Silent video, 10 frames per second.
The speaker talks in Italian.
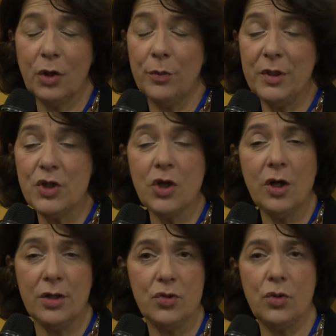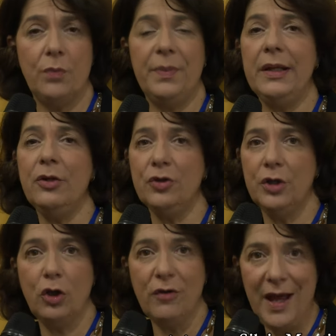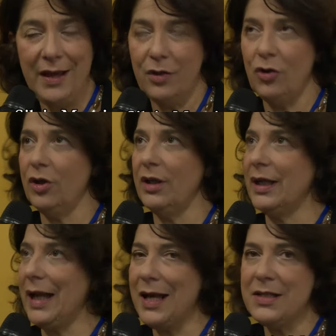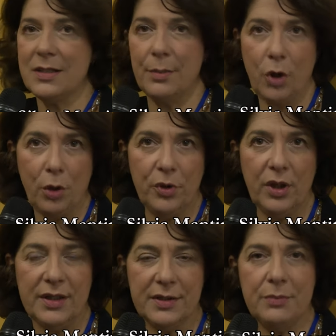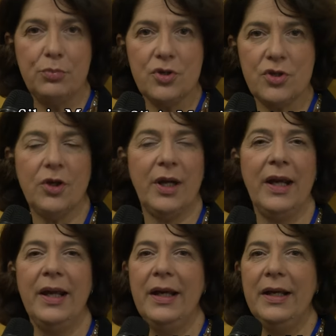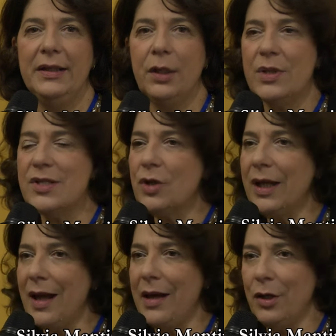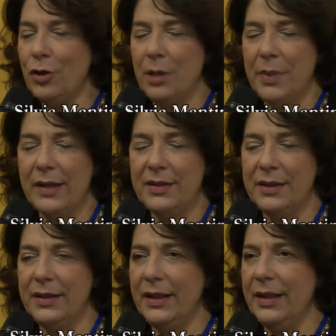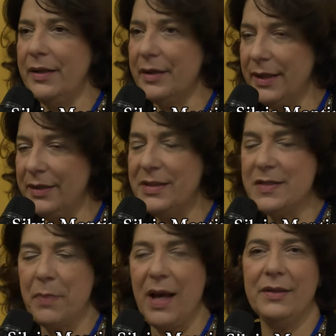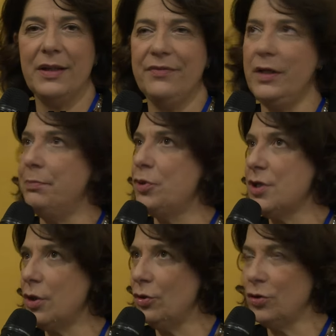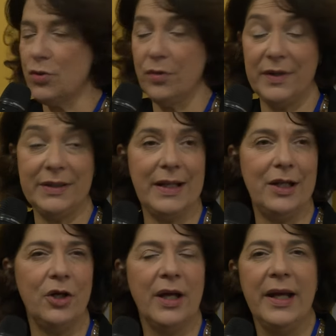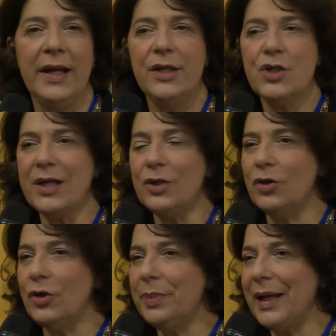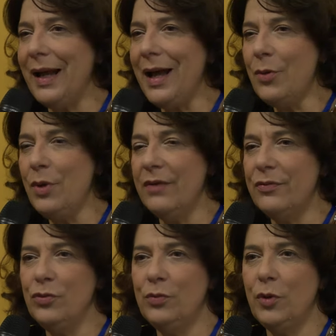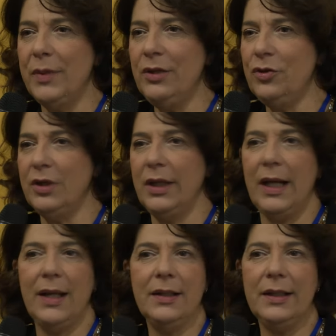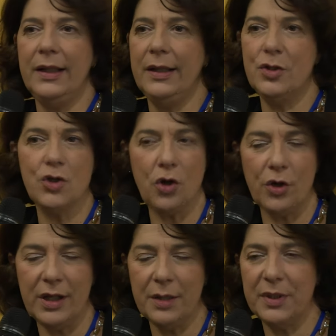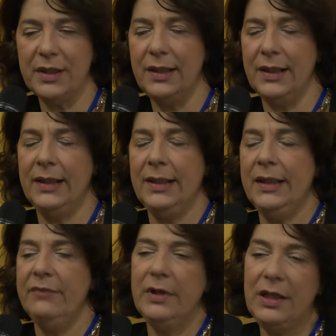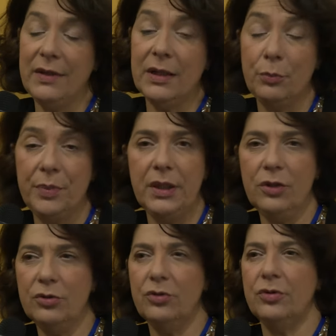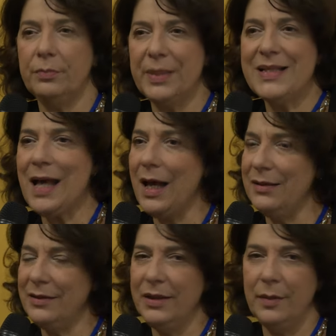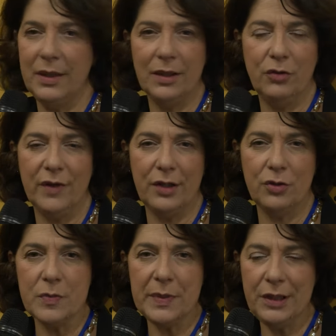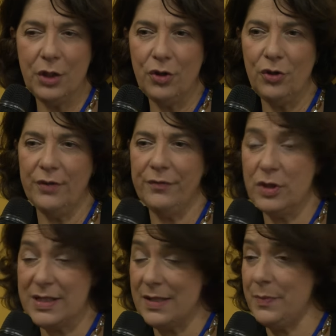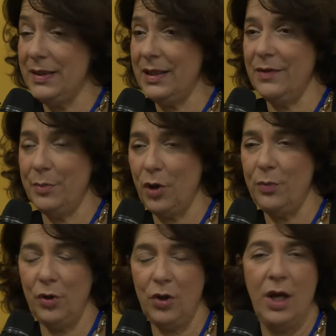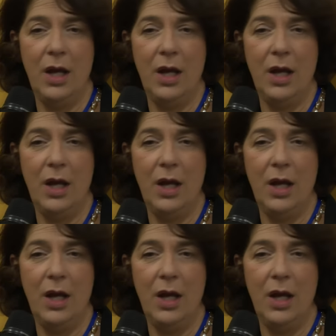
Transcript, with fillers: cominciò il suo periodo di governo grazie proprio all'attribuzione di questo incarico da parte del re di Spagna Filippo II, suo fratello. Certo per l'Aquila fu un momento di grande gioia perché veniva da un periodo pesante del governo spagnolo e forse aspettava proprio